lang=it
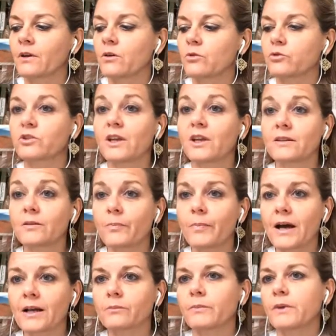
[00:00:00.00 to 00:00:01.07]
lo State
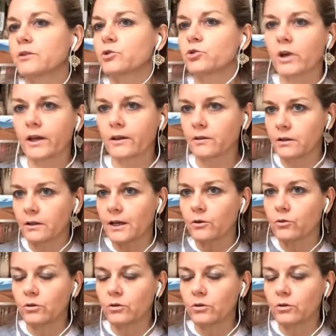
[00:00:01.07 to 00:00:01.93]
Department, cioè il,